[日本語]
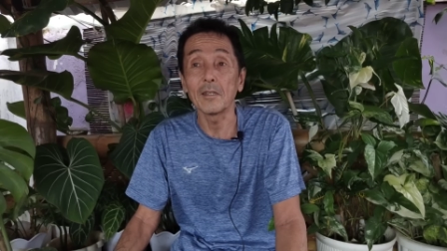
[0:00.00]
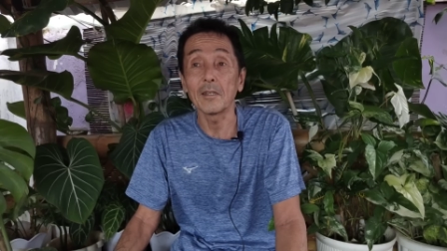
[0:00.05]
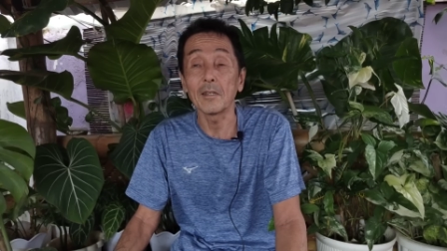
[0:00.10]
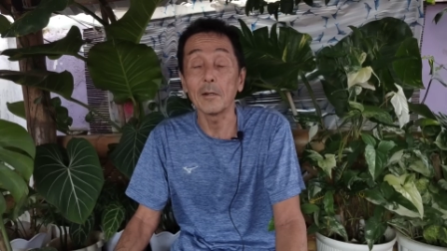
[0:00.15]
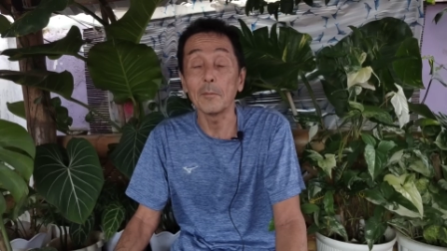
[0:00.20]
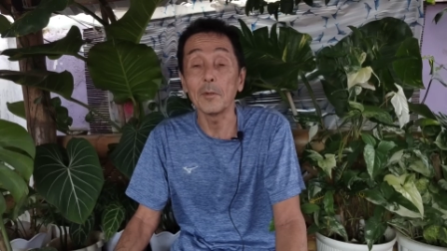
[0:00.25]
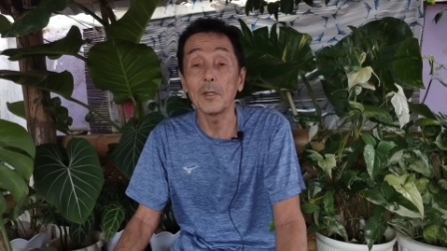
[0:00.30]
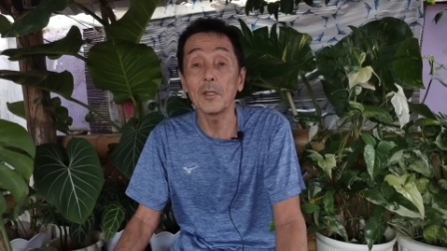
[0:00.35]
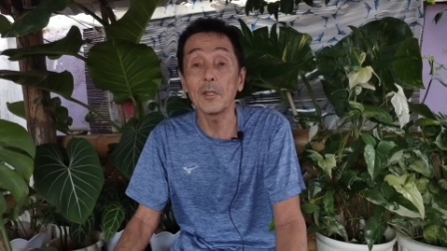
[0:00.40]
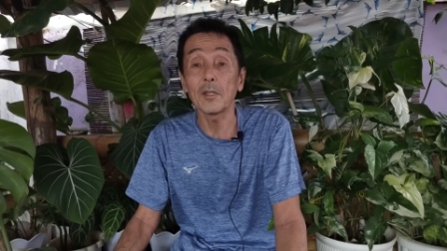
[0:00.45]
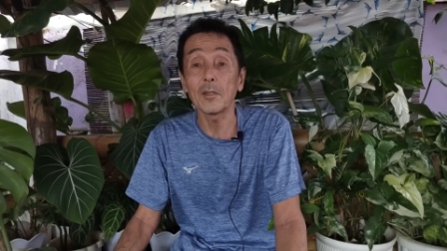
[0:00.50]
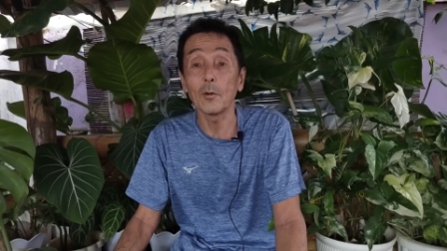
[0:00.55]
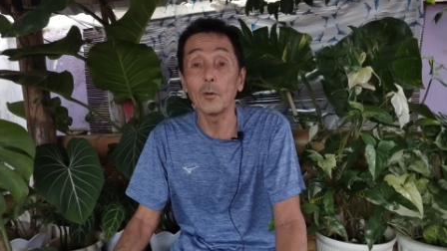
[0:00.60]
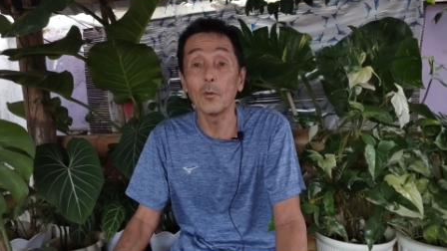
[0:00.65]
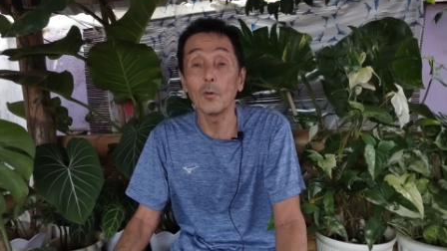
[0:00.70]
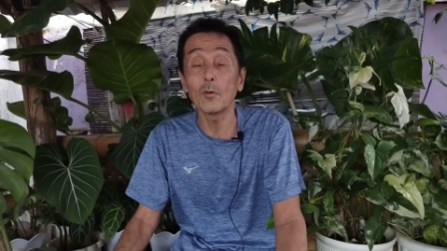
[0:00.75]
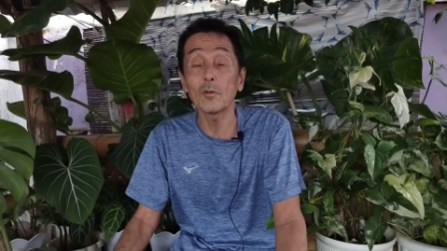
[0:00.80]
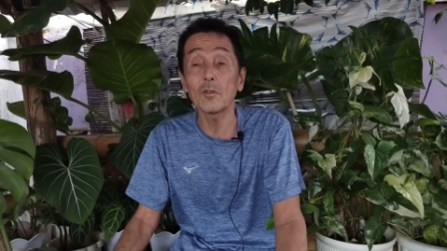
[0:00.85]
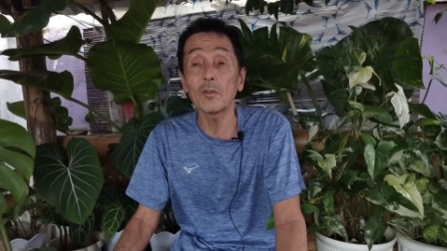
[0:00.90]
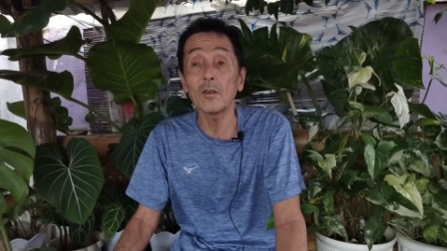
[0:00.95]
なんかみんなで
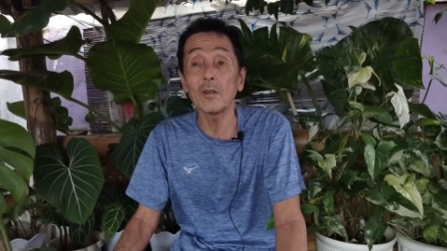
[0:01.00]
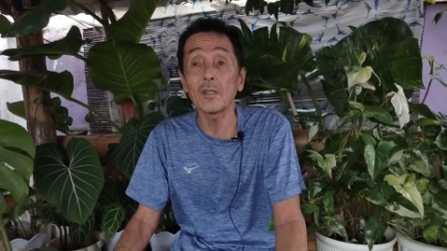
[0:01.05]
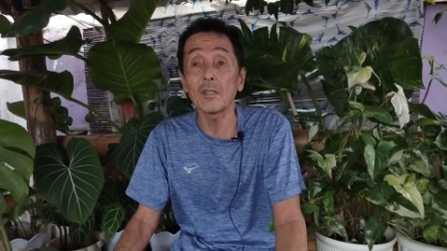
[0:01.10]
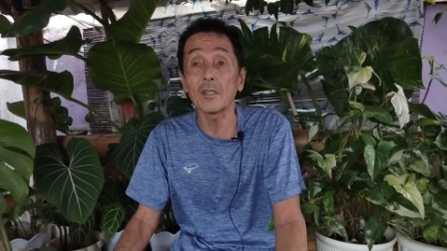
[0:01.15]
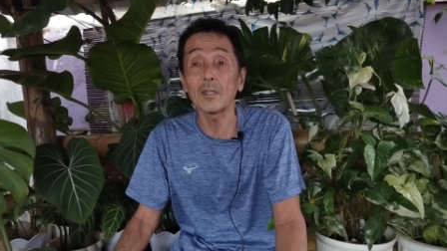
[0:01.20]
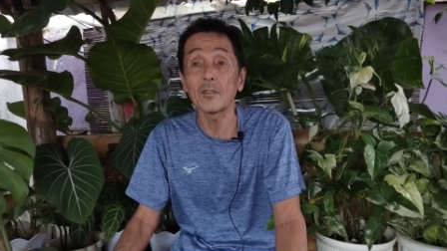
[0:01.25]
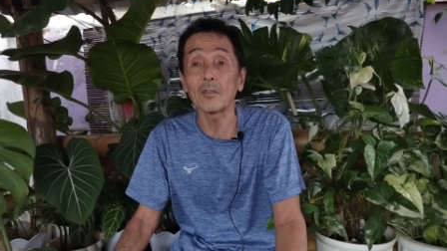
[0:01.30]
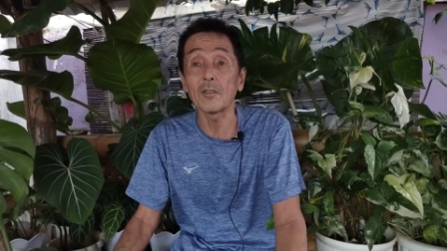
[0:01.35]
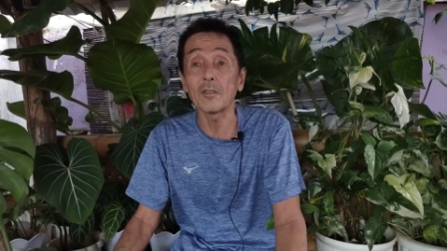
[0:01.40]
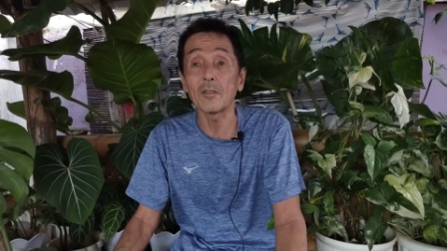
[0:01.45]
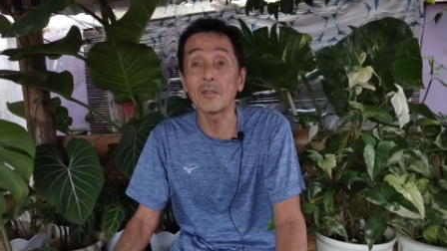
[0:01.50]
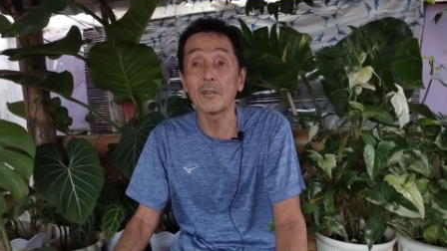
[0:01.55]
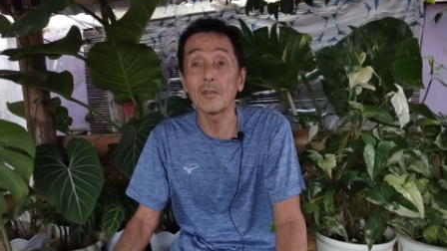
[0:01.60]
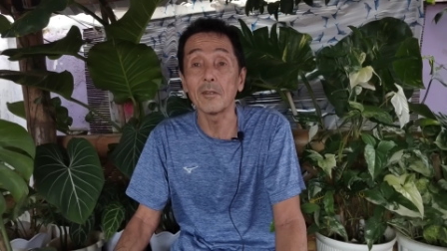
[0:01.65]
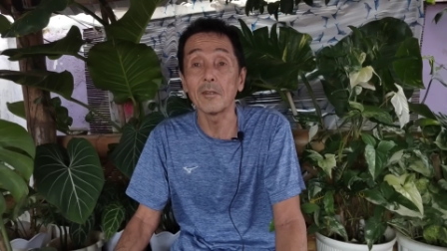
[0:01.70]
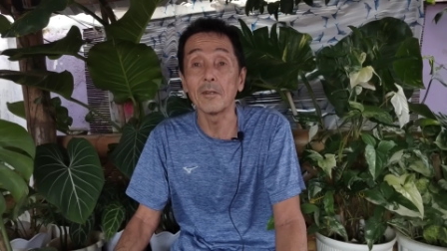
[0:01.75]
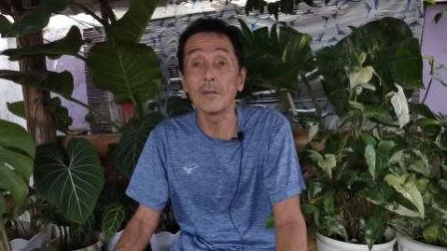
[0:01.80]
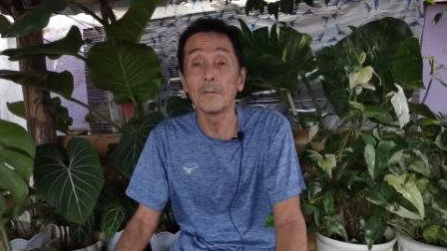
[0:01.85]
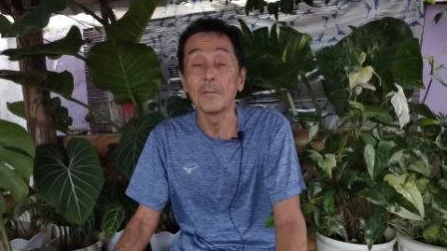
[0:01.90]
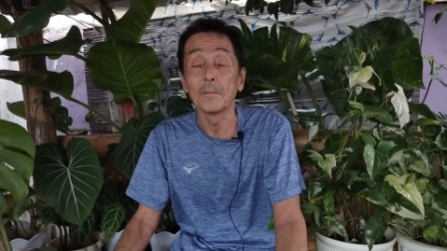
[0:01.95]
大騒ぎしてて
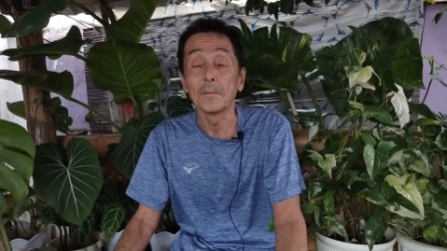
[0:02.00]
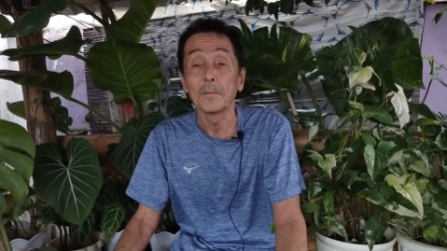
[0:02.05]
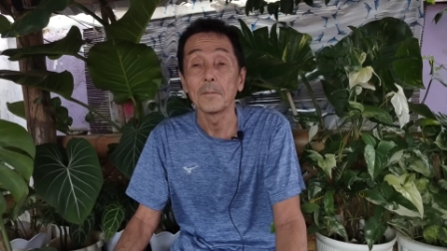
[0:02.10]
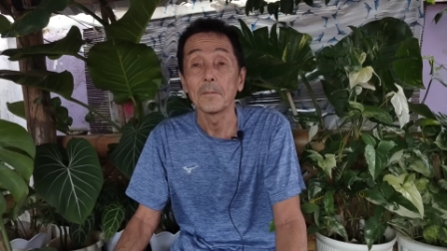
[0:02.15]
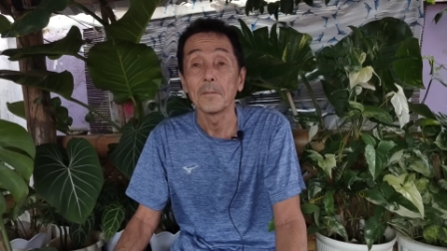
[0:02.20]
ね、